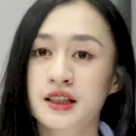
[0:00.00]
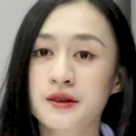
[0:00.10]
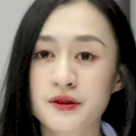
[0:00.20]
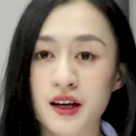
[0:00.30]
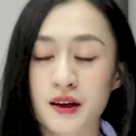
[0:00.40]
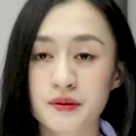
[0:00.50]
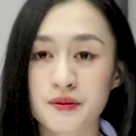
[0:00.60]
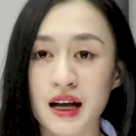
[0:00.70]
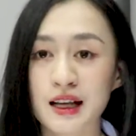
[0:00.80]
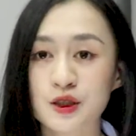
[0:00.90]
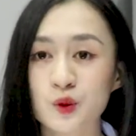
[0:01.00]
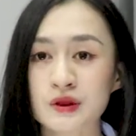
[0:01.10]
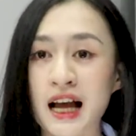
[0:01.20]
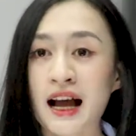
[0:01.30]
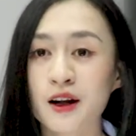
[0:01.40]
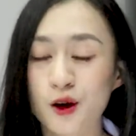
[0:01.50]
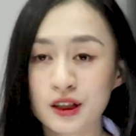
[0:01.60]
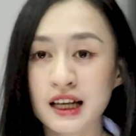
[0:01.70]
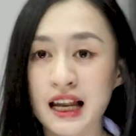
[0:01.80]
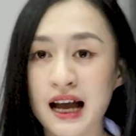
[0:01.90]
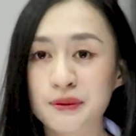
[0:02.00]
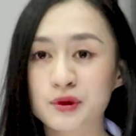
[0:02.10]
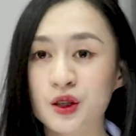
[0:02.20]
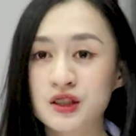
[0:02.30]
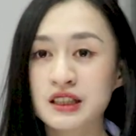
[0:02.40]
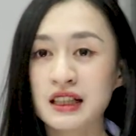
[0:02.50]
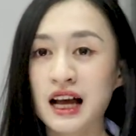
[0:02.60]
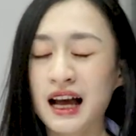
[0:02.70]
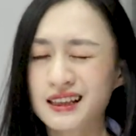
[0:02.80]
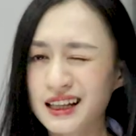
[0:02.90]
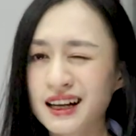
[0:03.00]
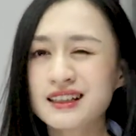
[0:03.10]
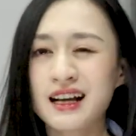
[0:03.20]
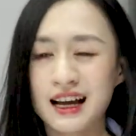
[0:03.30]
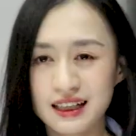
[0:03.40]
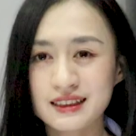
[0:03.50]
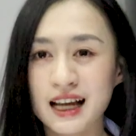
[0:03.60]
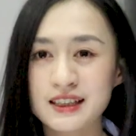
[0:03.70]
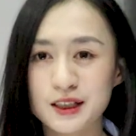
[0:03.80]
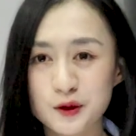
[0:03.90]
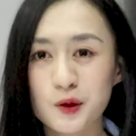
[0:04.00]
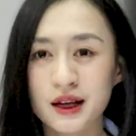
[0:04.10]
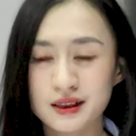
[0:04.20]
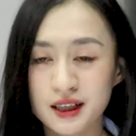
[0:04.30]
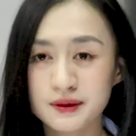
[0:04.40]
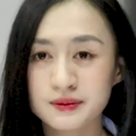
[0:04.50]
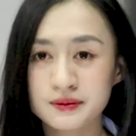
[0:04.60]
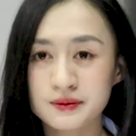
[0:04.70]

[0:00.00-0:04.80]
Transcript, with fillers: thì việc mà chúng ta có thể làm đó chính là tăng khả năng tài chính của bản thân.